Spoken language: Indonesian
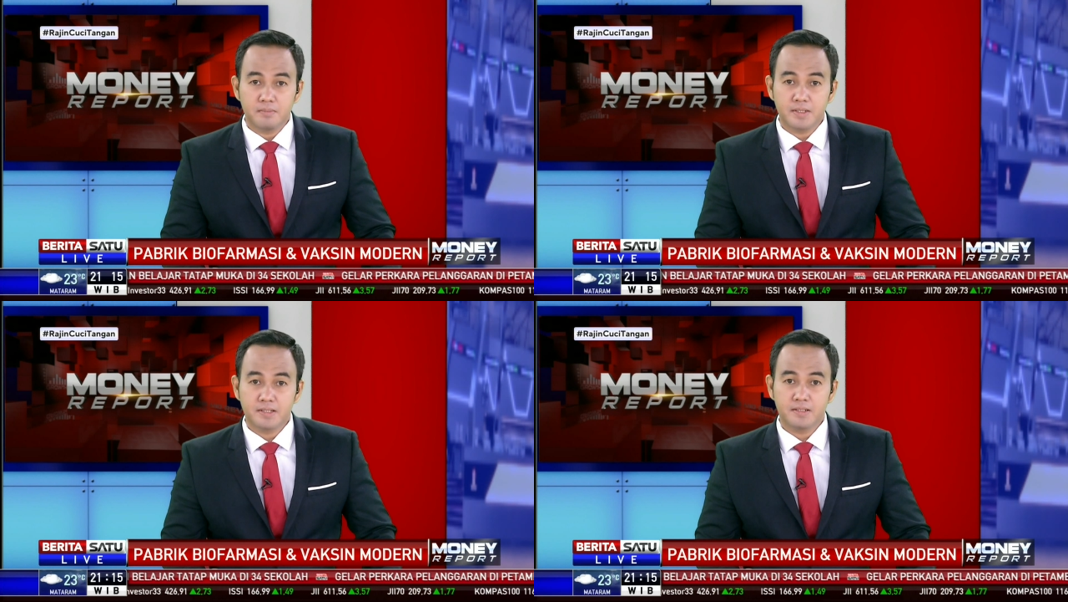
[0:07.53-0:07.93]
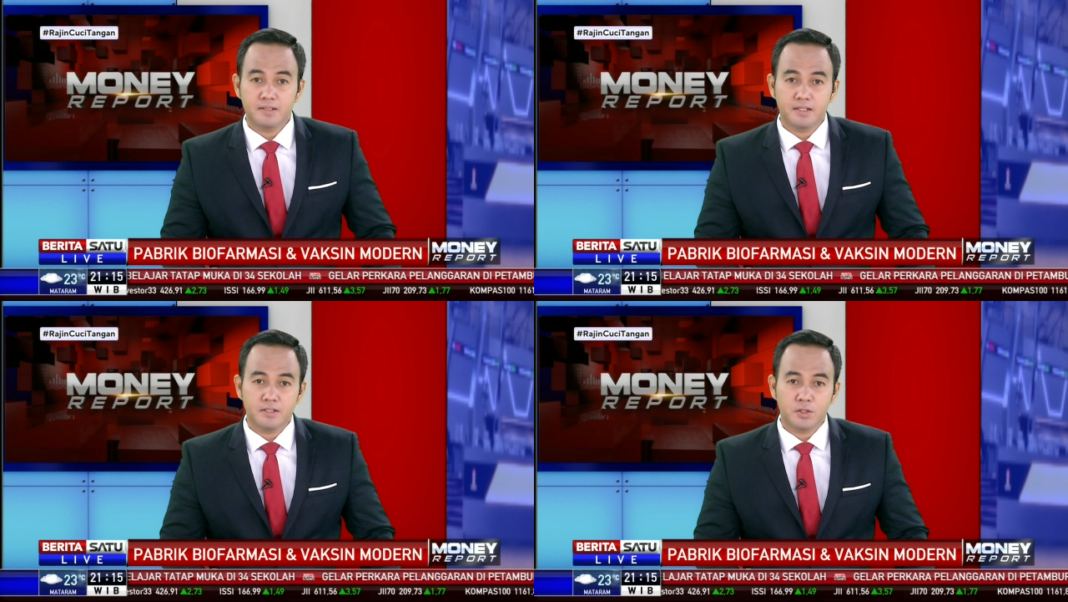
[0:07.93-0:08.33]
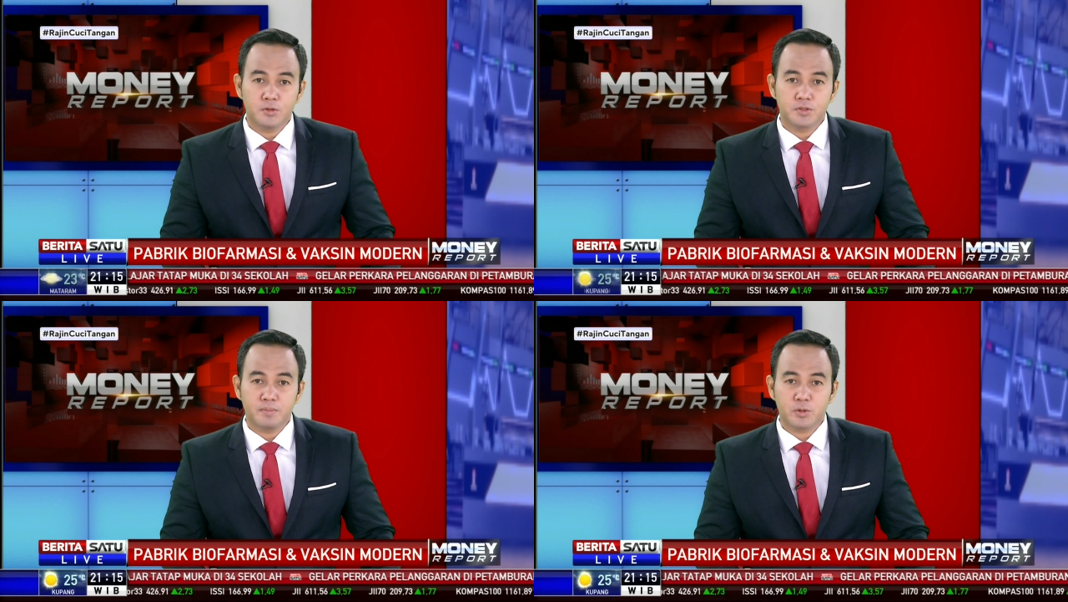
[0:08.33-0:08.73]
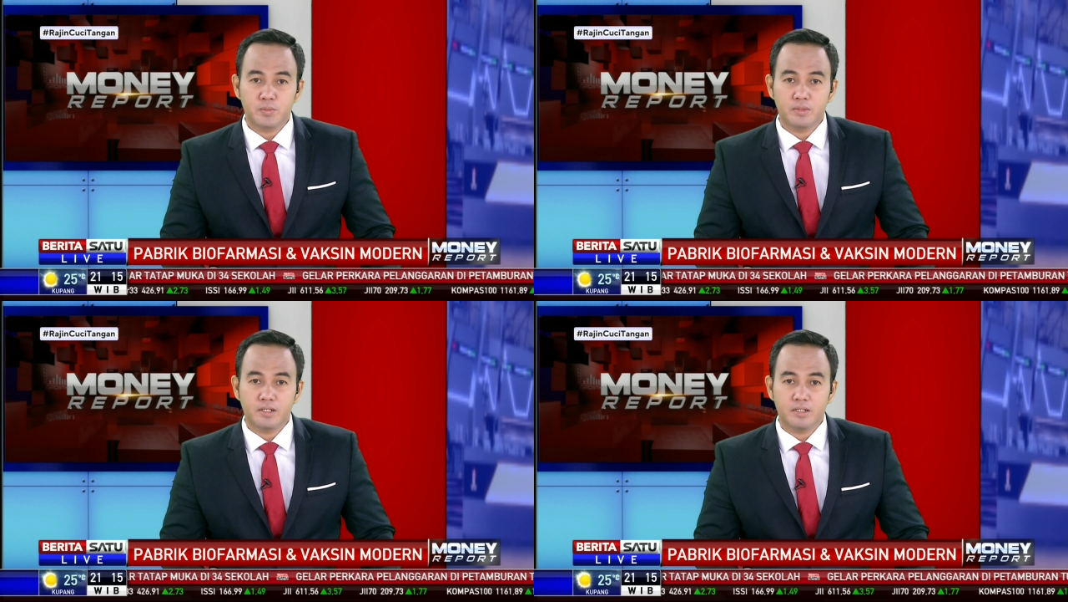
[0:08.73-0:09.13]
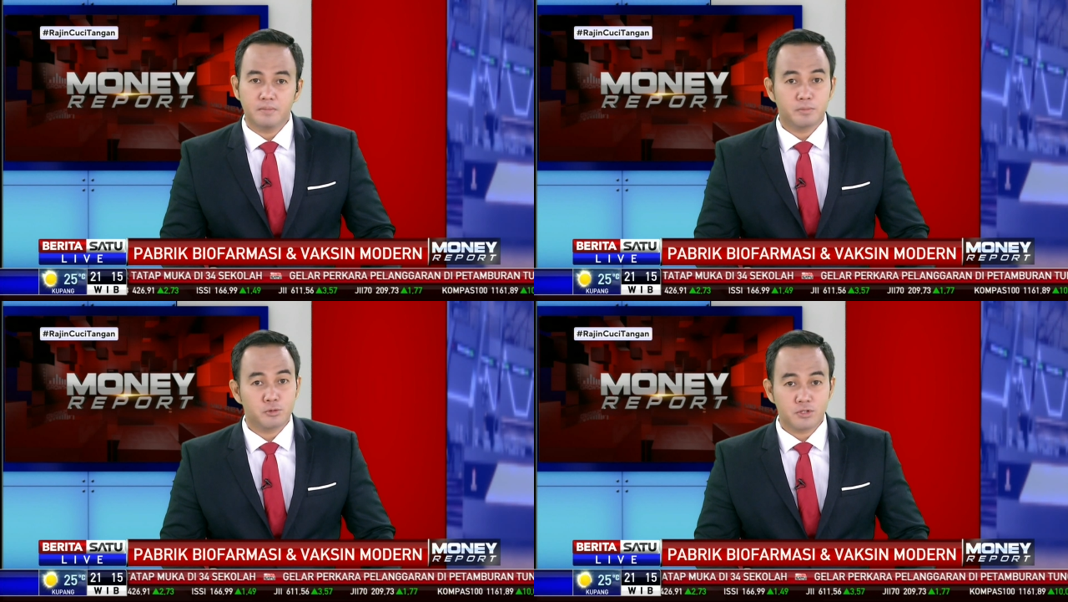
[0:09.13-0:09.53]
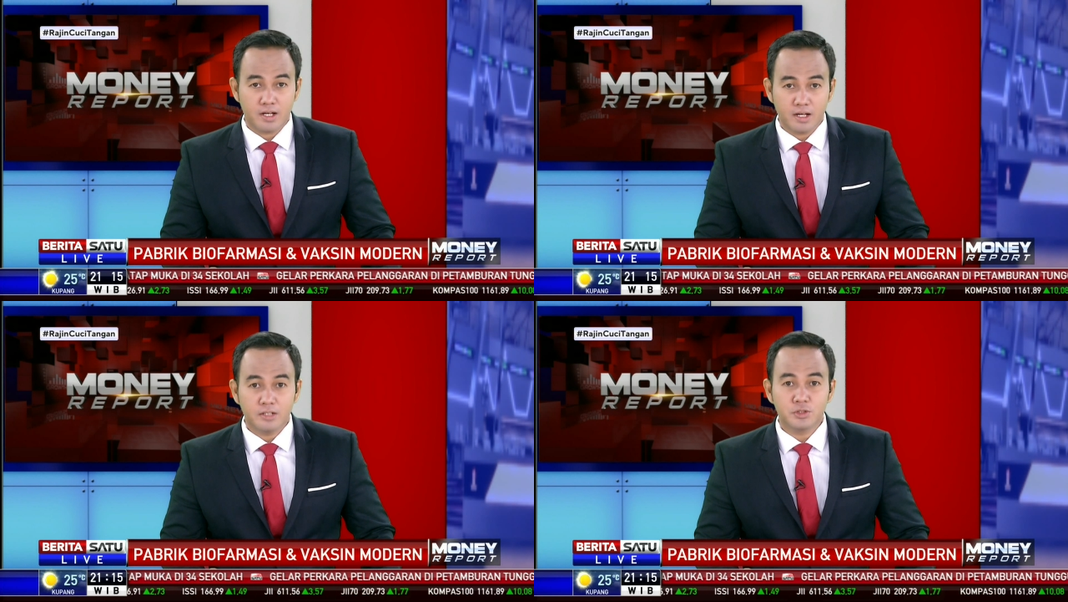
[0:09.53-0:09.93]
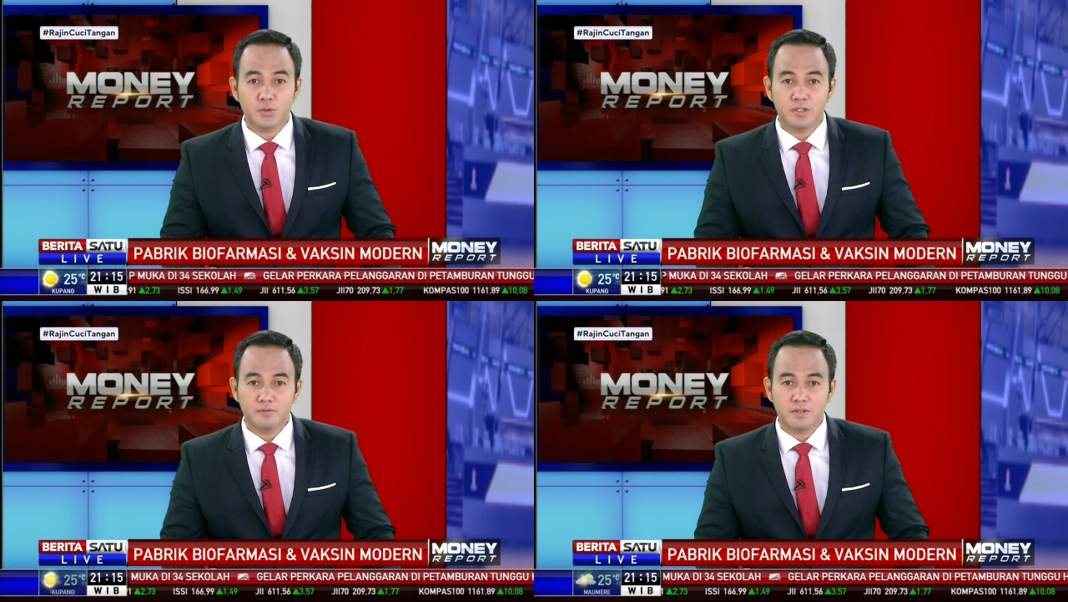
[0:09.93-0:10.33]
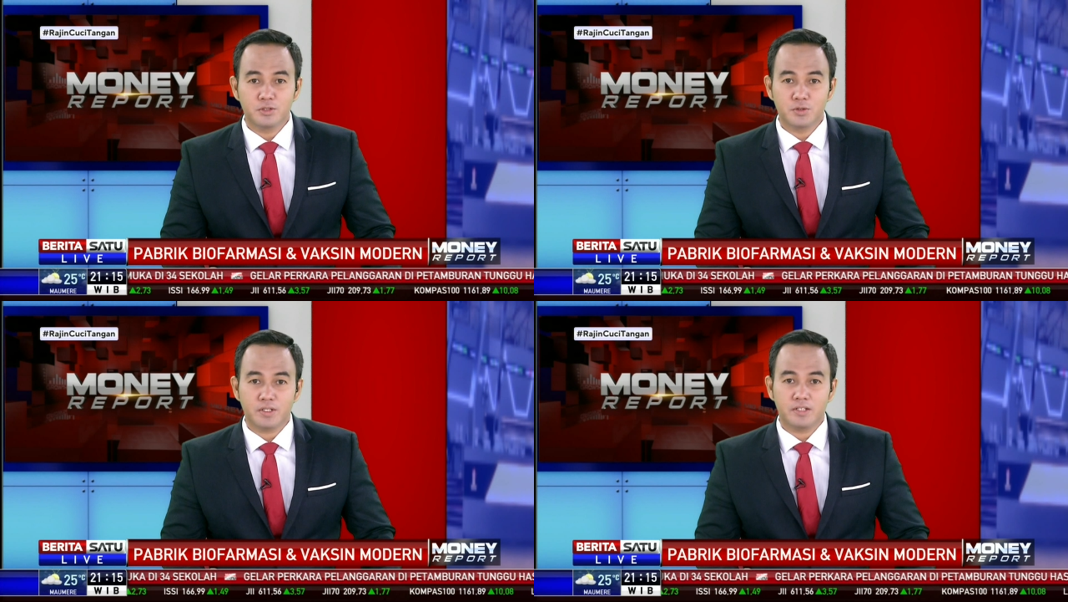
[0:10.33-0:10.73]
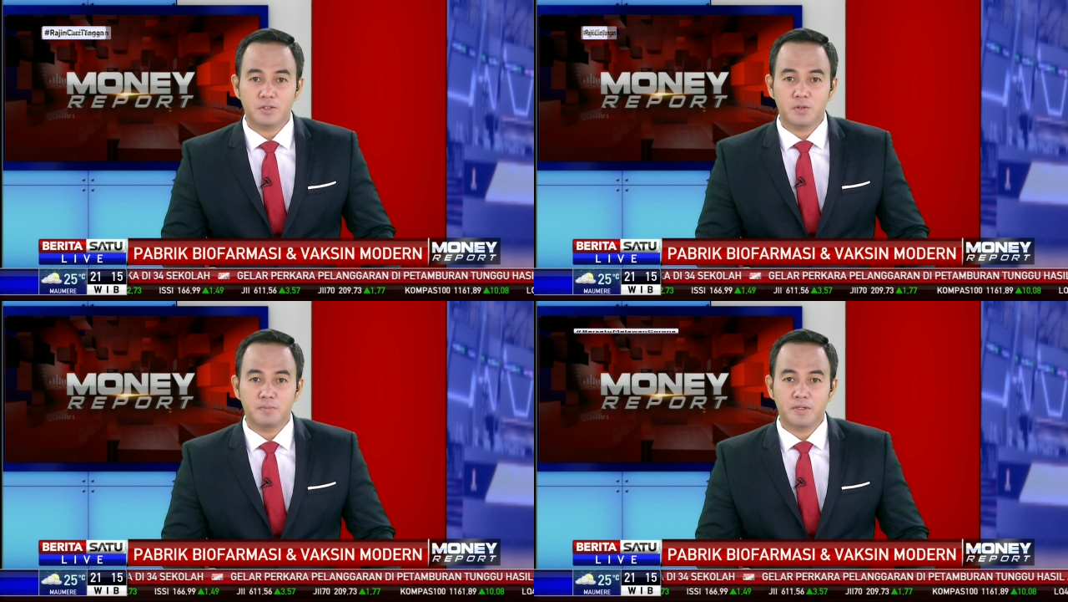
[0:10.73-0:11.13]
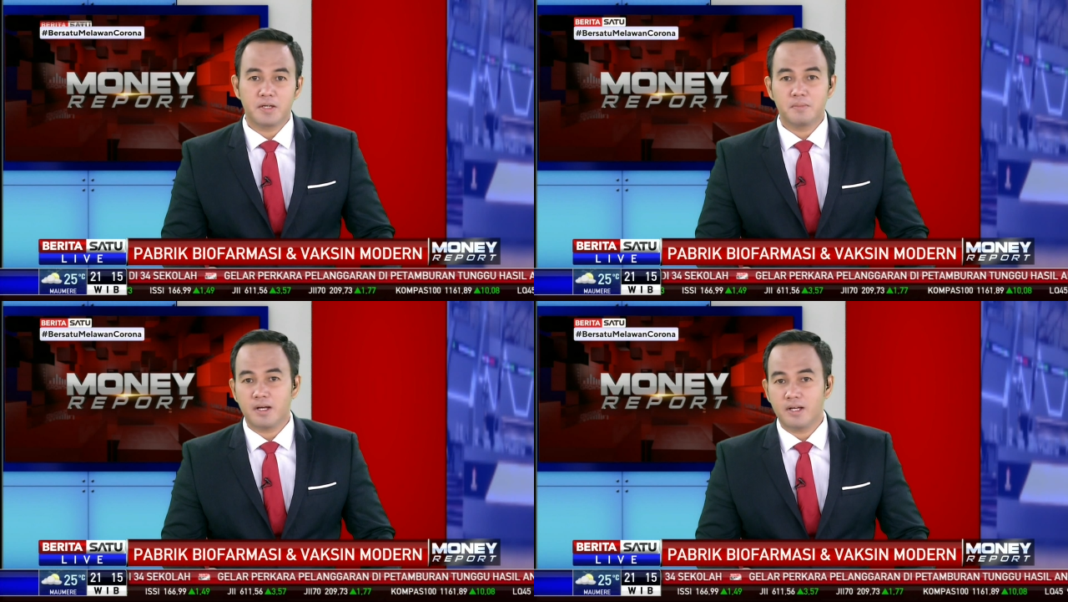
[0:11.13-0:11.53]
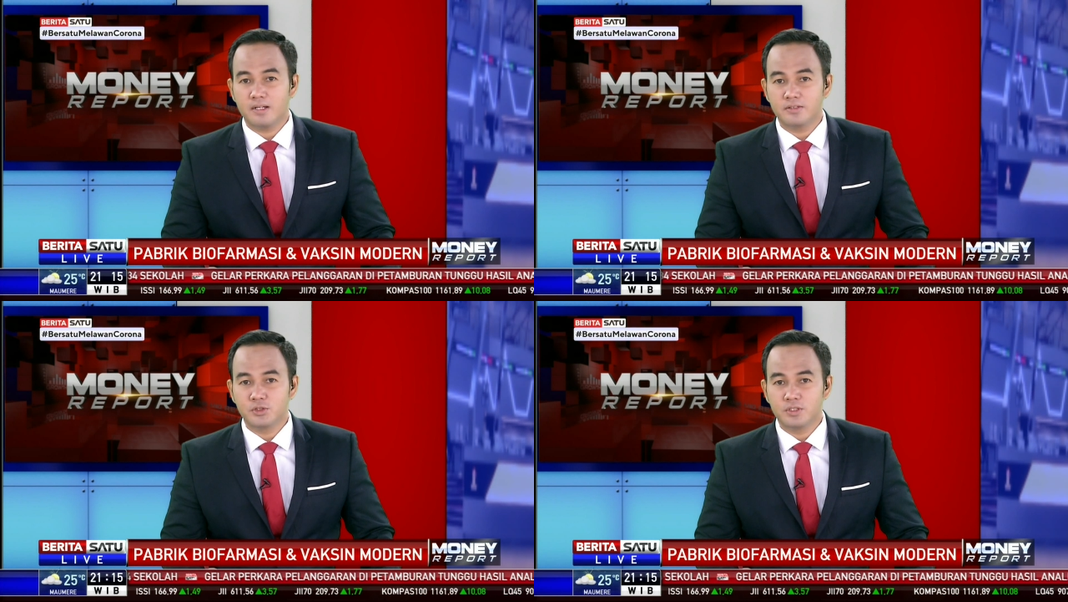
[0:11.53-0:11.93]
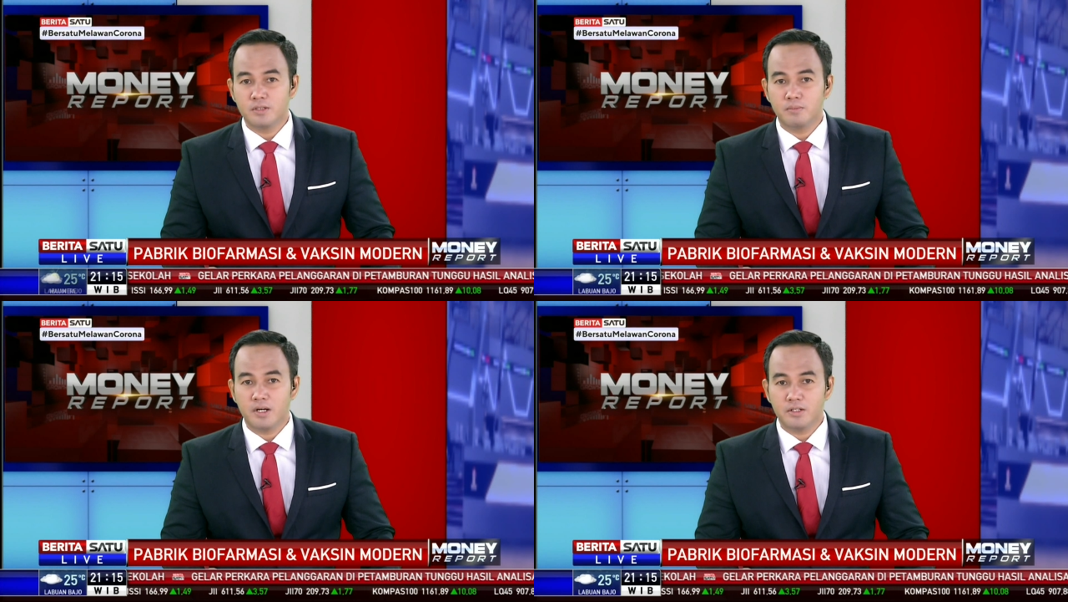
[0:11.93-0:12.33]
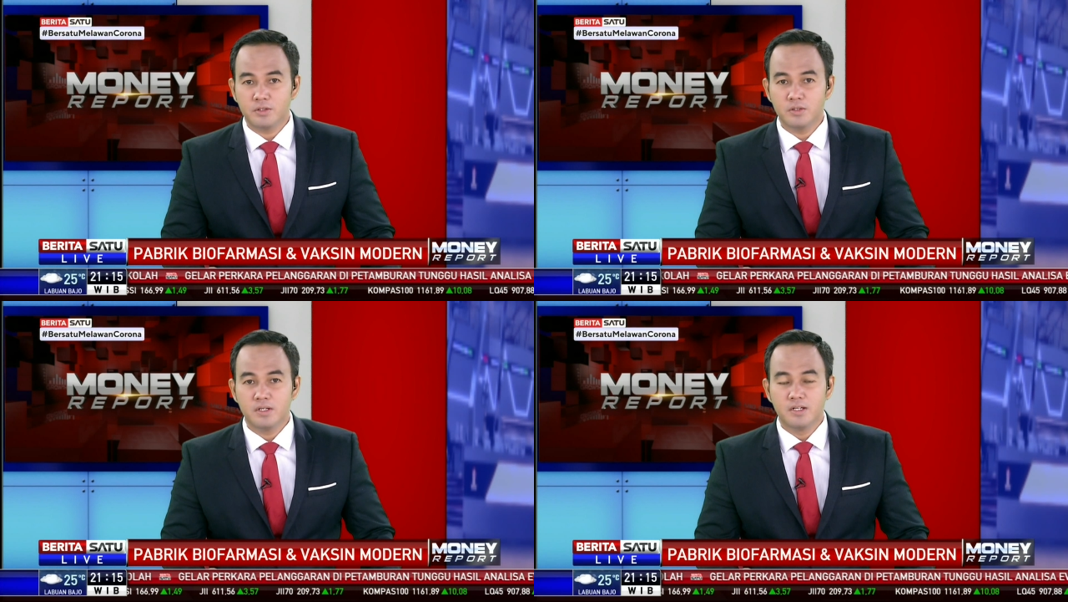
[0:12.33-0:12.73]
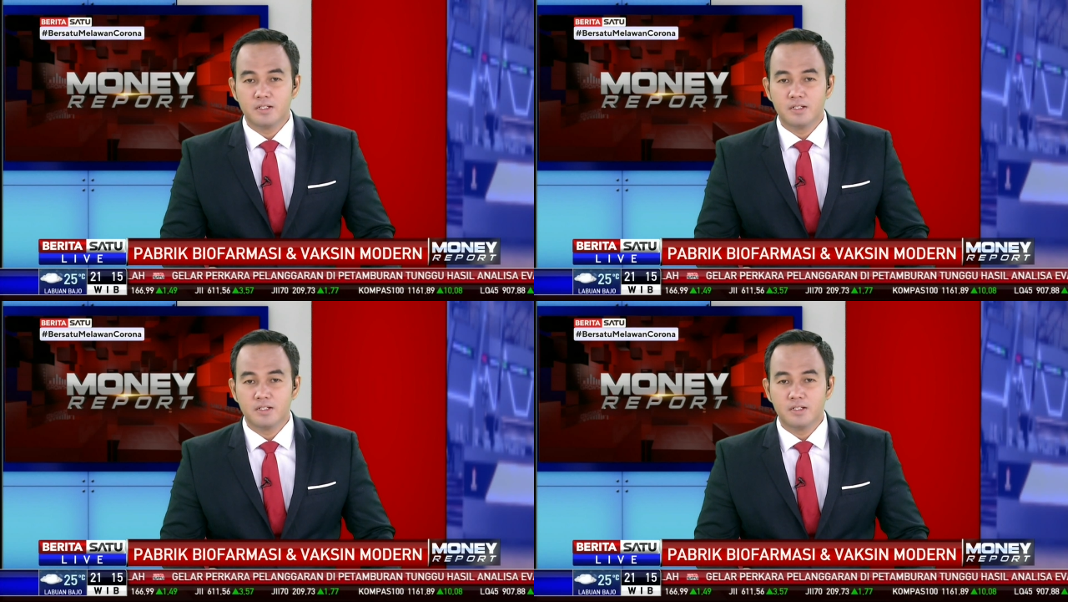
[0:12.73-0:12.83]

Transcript: Berdiri dengan konsep rumah perusahaan joint venture atau PMA J Bio,